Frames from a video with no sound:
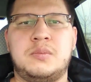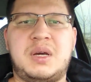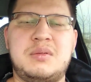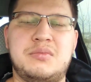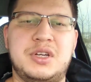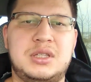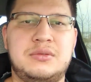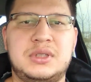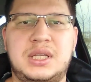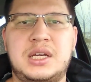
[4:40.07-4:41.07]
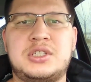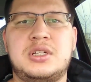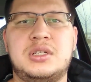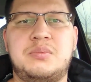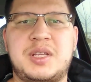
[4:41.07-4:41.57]
Помимо этого,
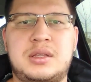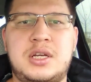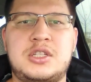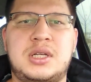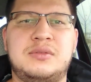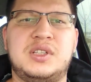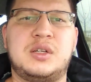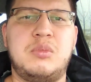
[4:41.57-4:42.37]
также по 3 штрафных